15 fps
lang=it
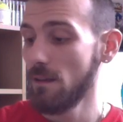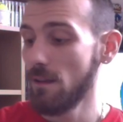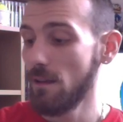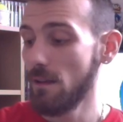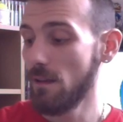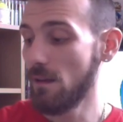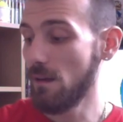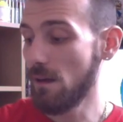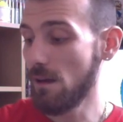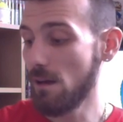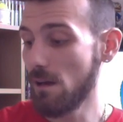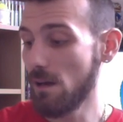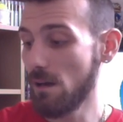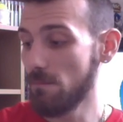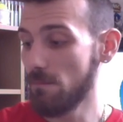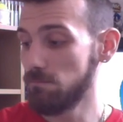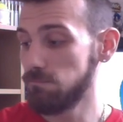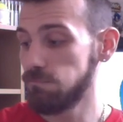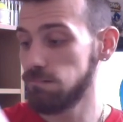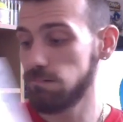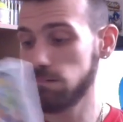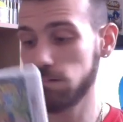Eh,
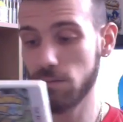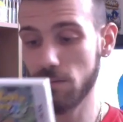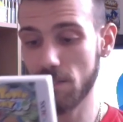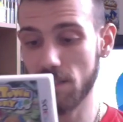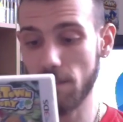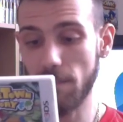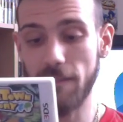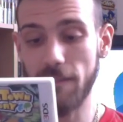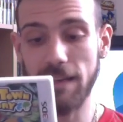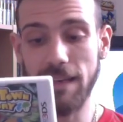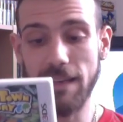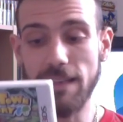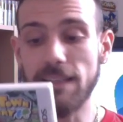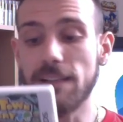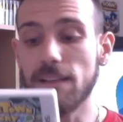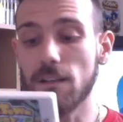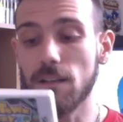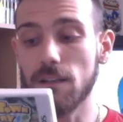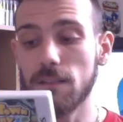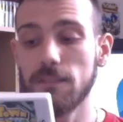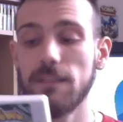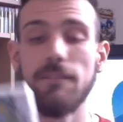sembrava
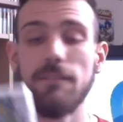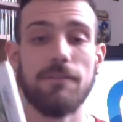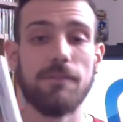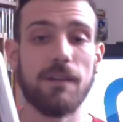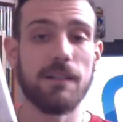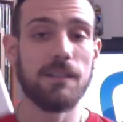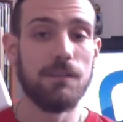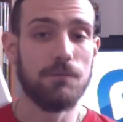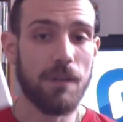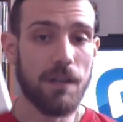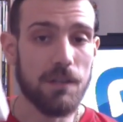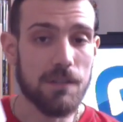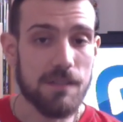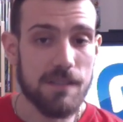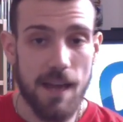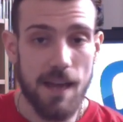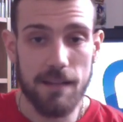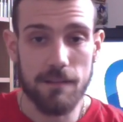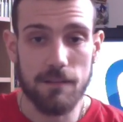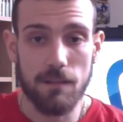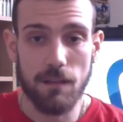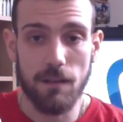carino, devi farti il tuo
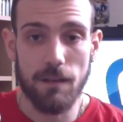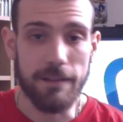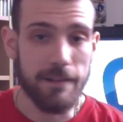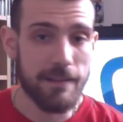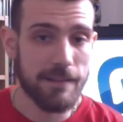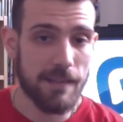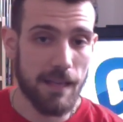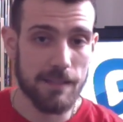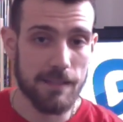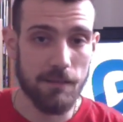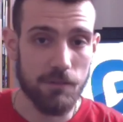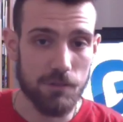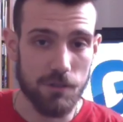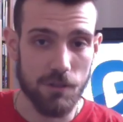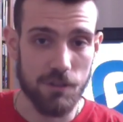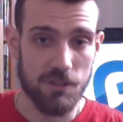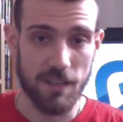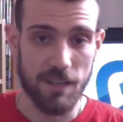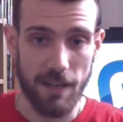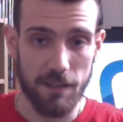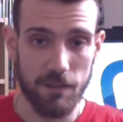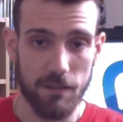negozietto, in realtà stavo solo
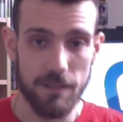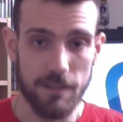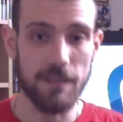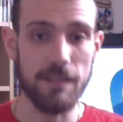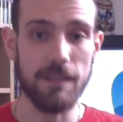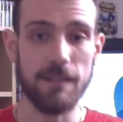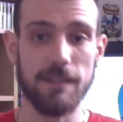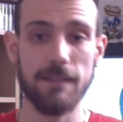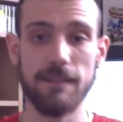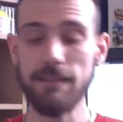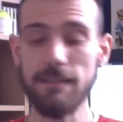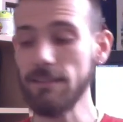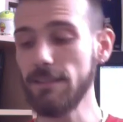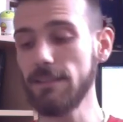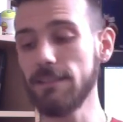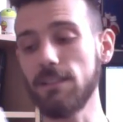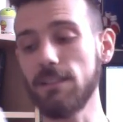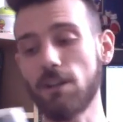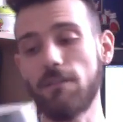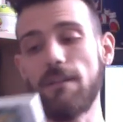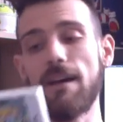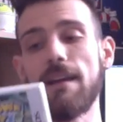cercando di di
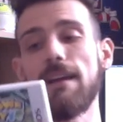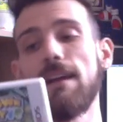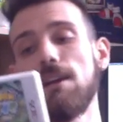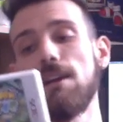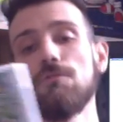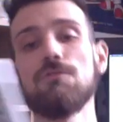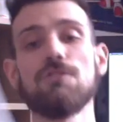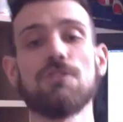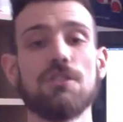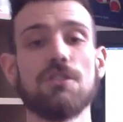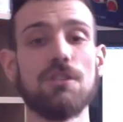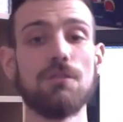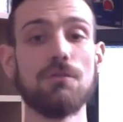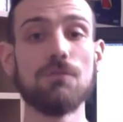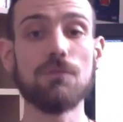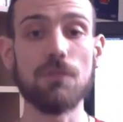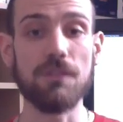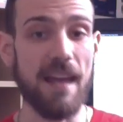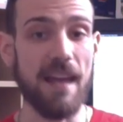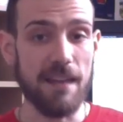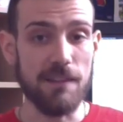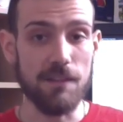trovare un sostituto
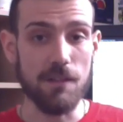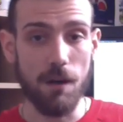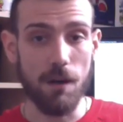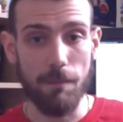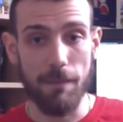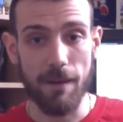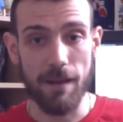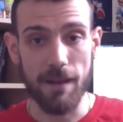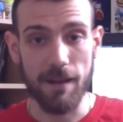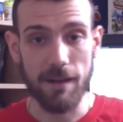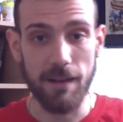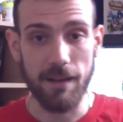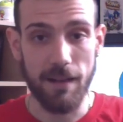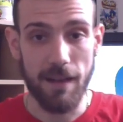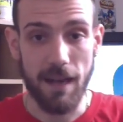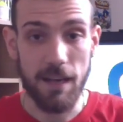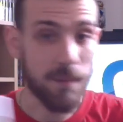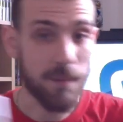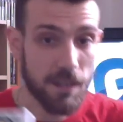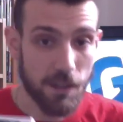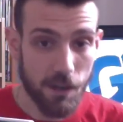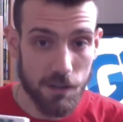degno per eh,
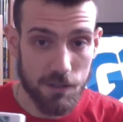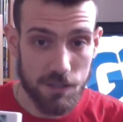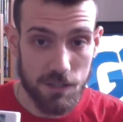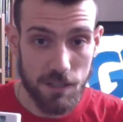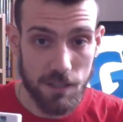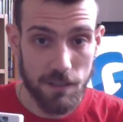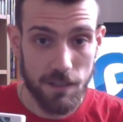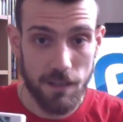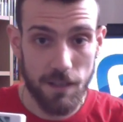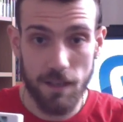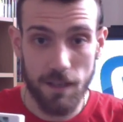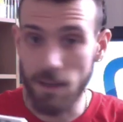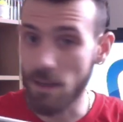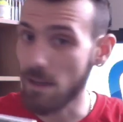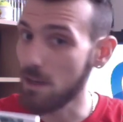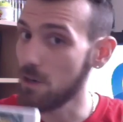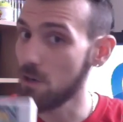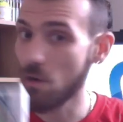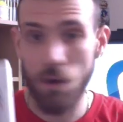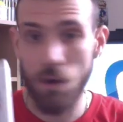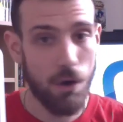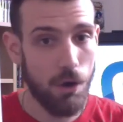Animal Crossing e
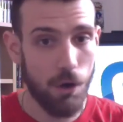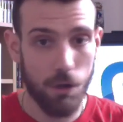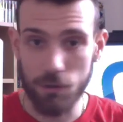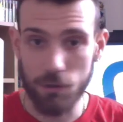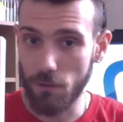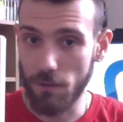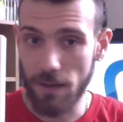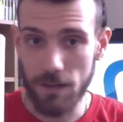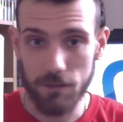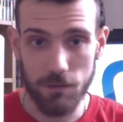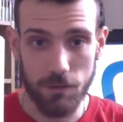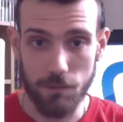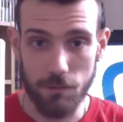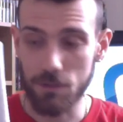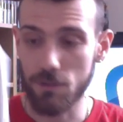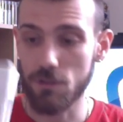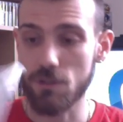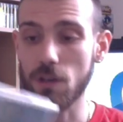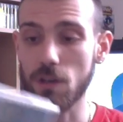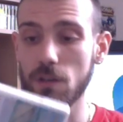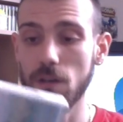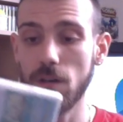non l'ho trovato in questo
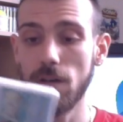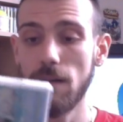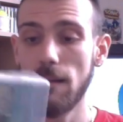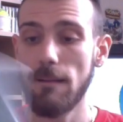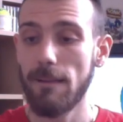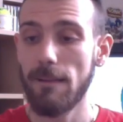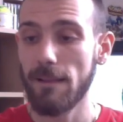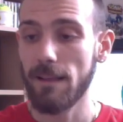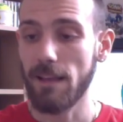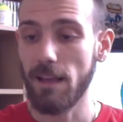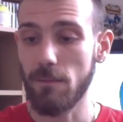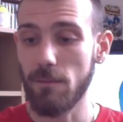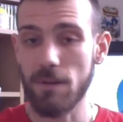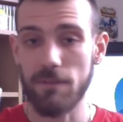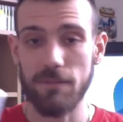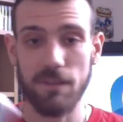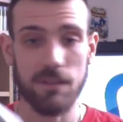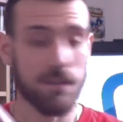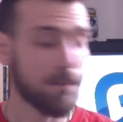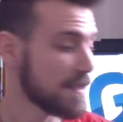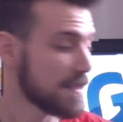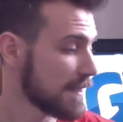gioco che mi ha fatto
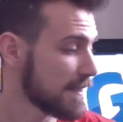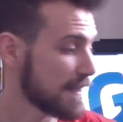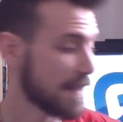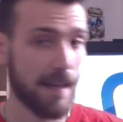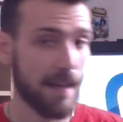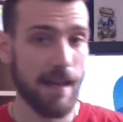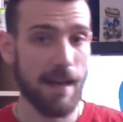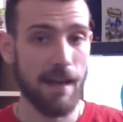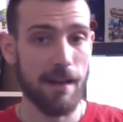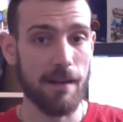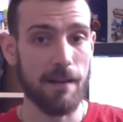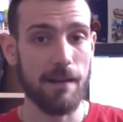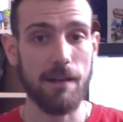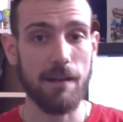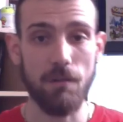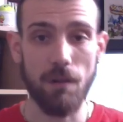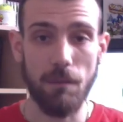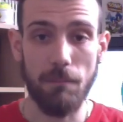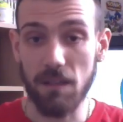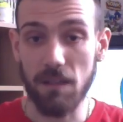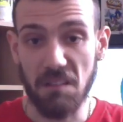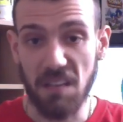abbastanza cagare e l'ho
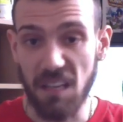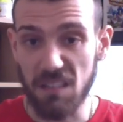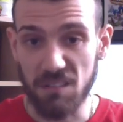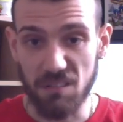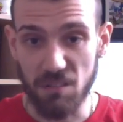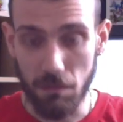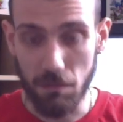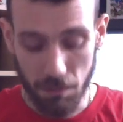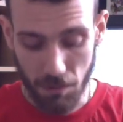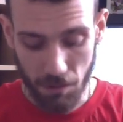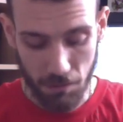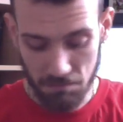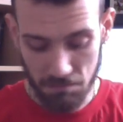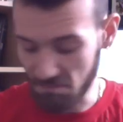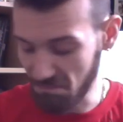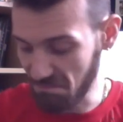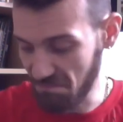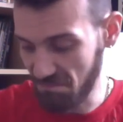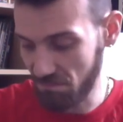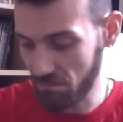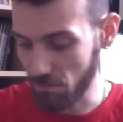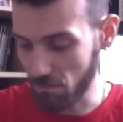abbandonato dopo
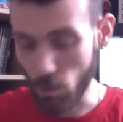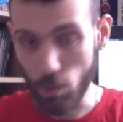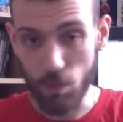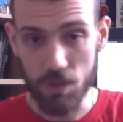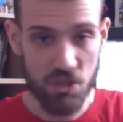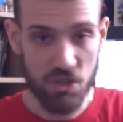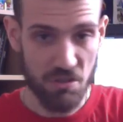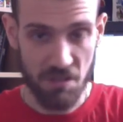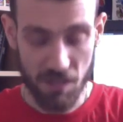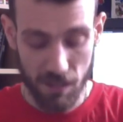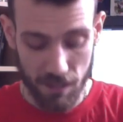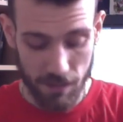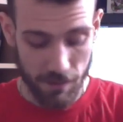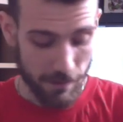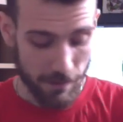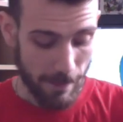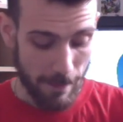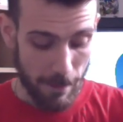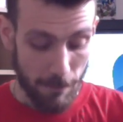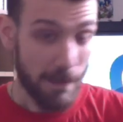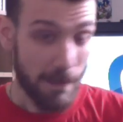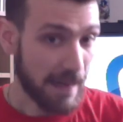due giorni.
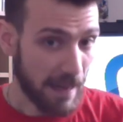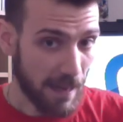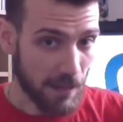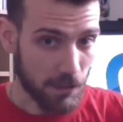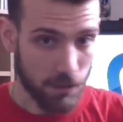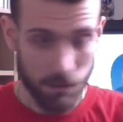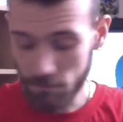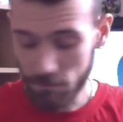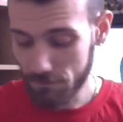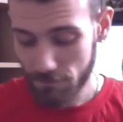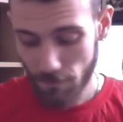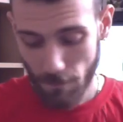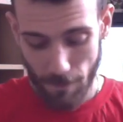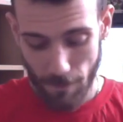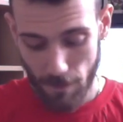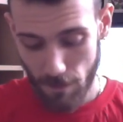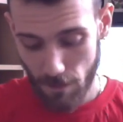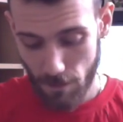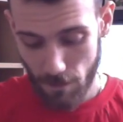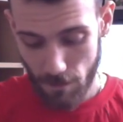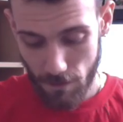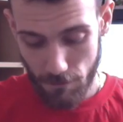Peccato,
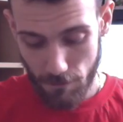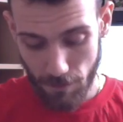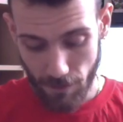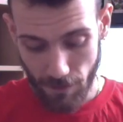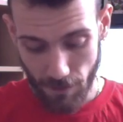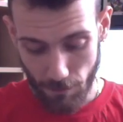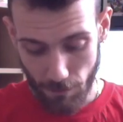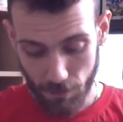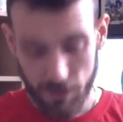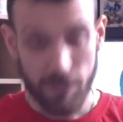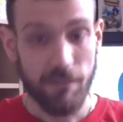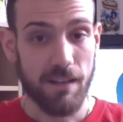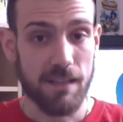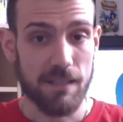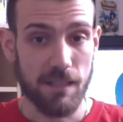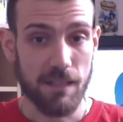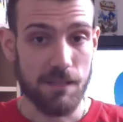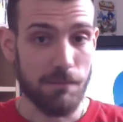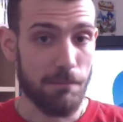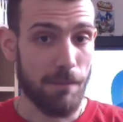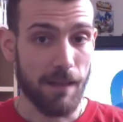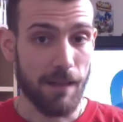perché poteva essere
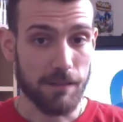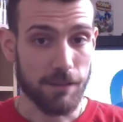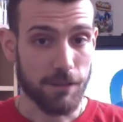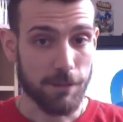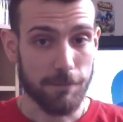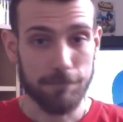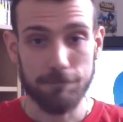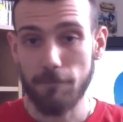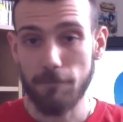simpatico.